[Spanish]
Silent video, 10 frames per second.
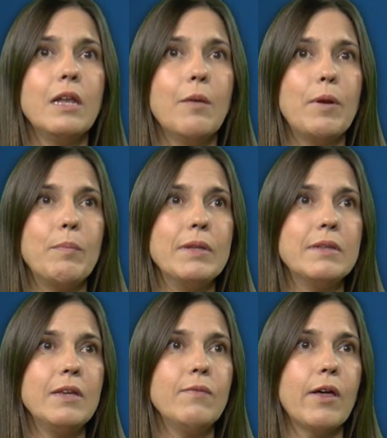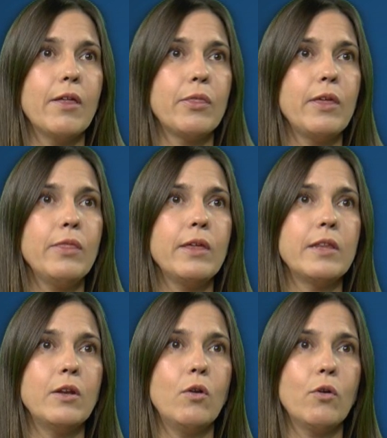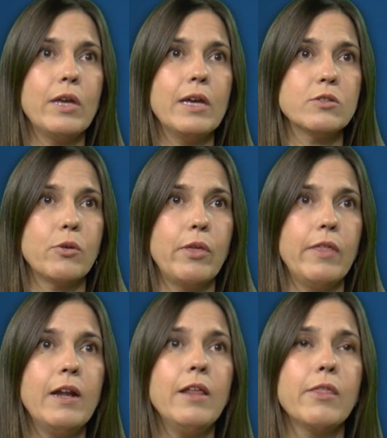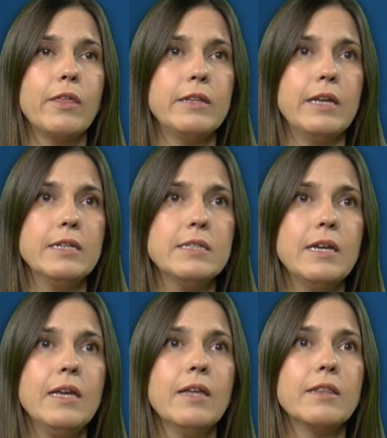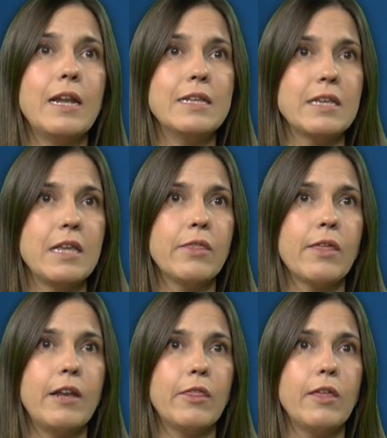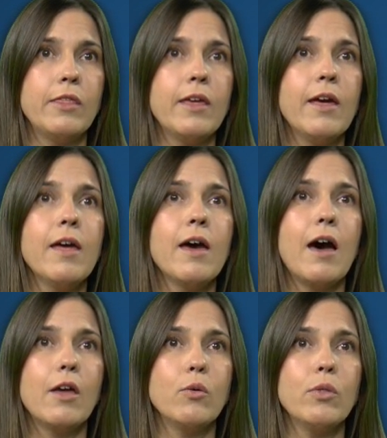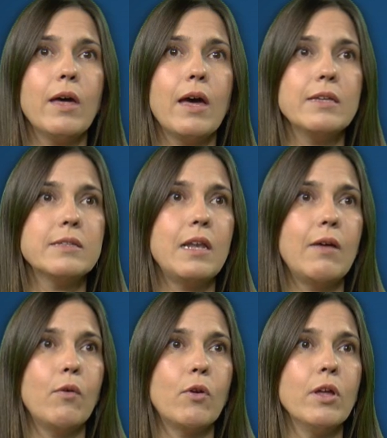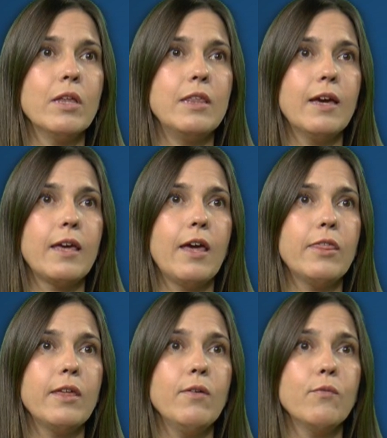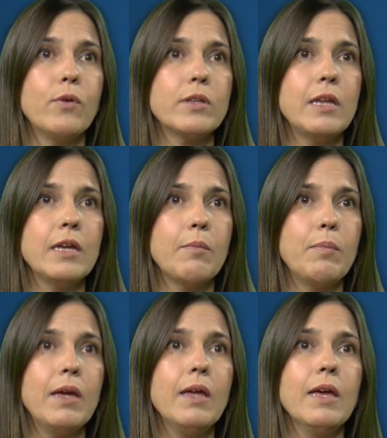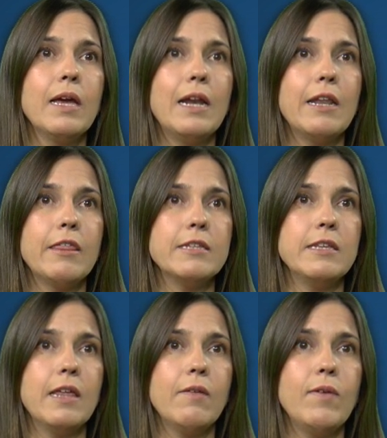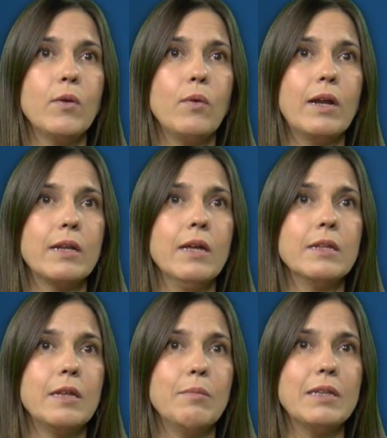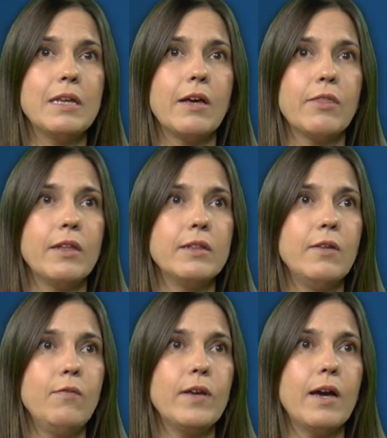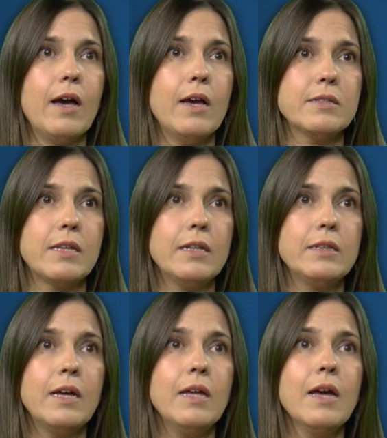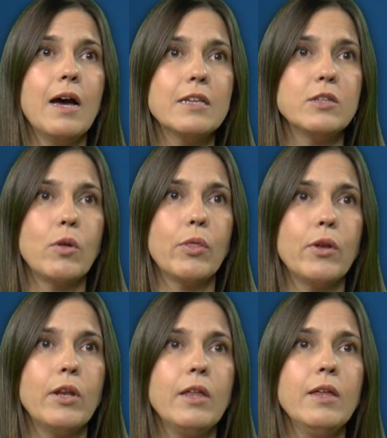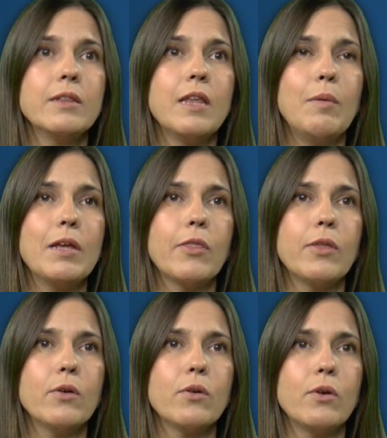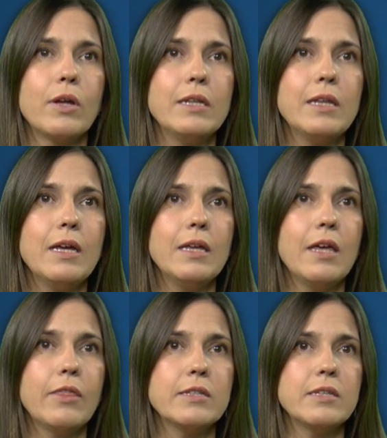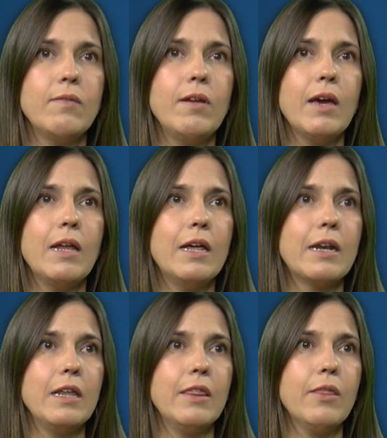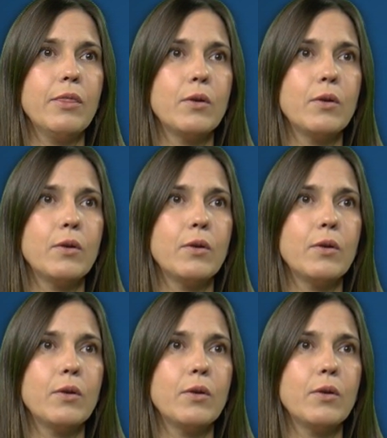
la perspectiva Ciencia, Tecnología, Sociedad, CTS, de la enseñanza de la ciencia, ayuda a esta labor, ya que hace fuerte hincapié en la necesidad de vincular temática científica abstracta a situaciones de aplicación concreta y accesibles a la realidad